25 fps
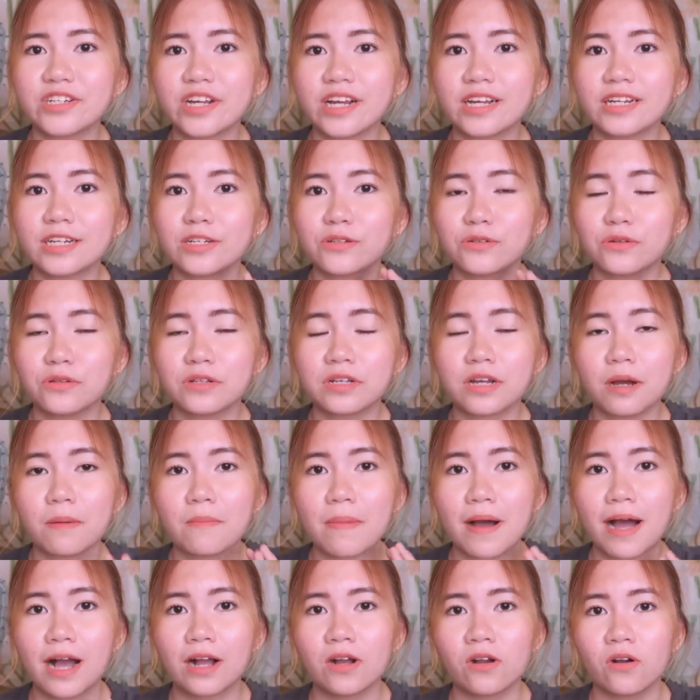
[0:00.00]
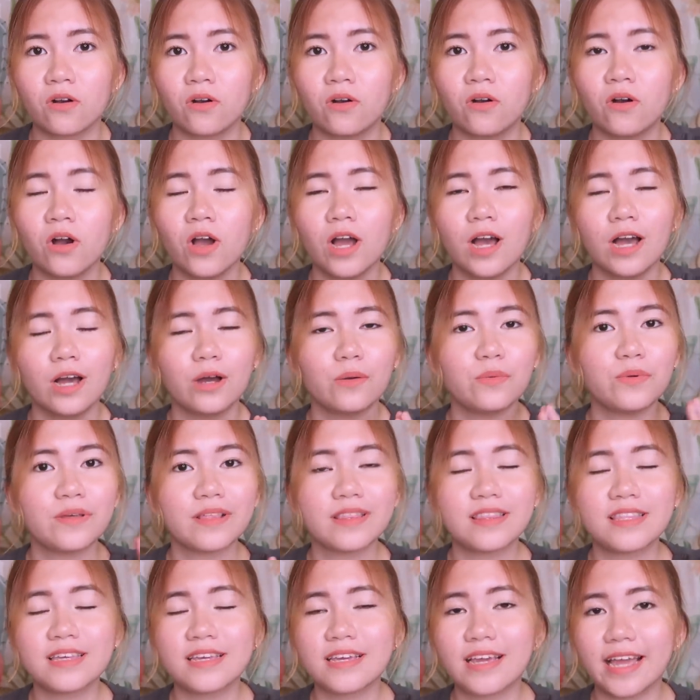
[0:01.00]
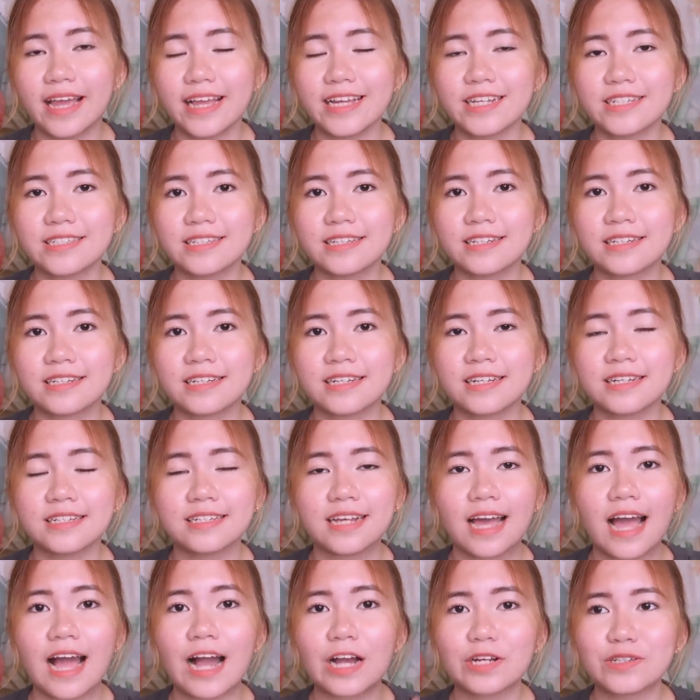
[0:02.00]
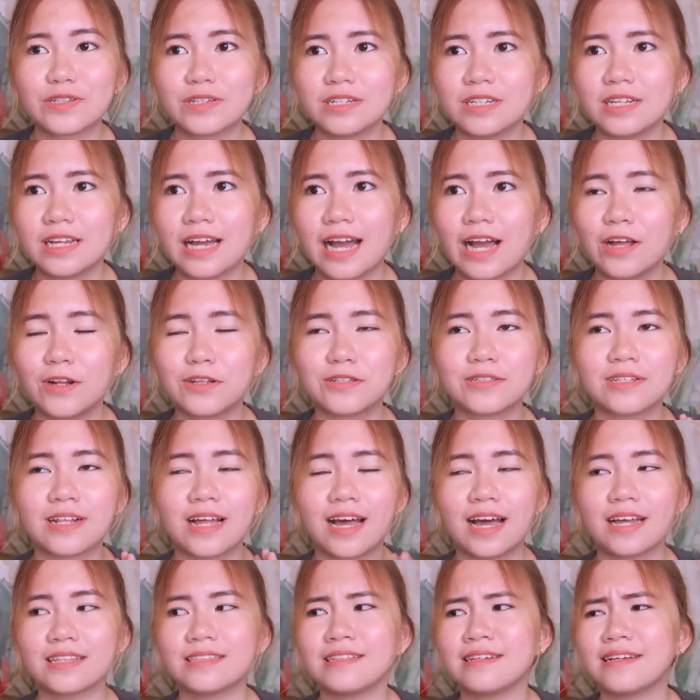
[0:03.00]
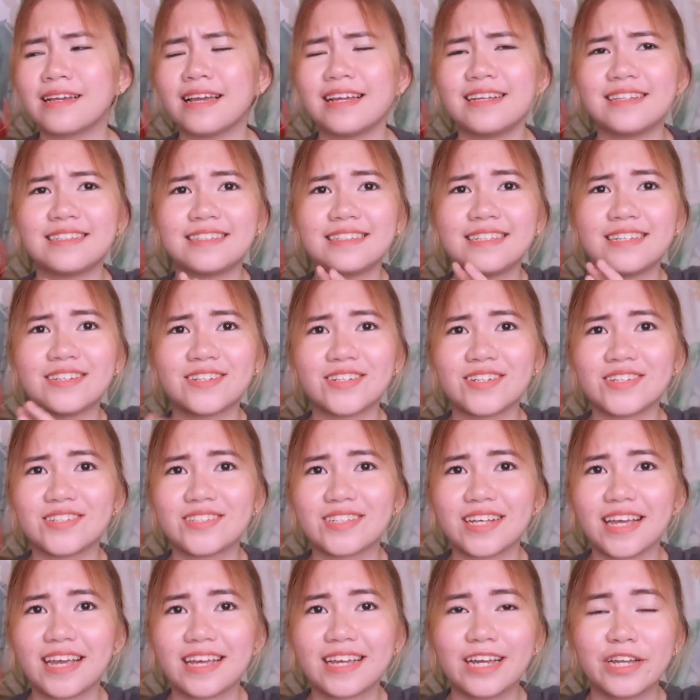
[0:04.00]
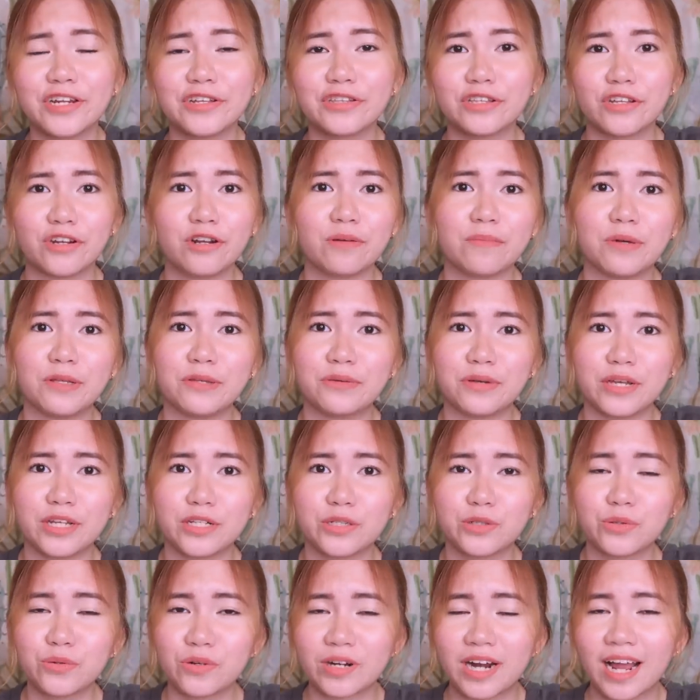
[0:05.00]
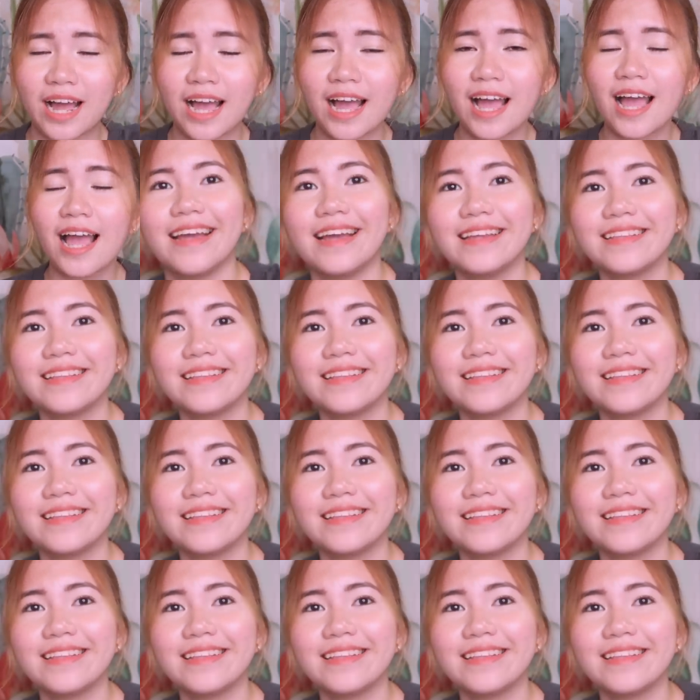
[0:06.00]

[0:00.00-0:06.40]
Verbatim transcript: siya ganun kabago with the A series. Actually, halos lahat ng A series eh ganito naman yung itsura.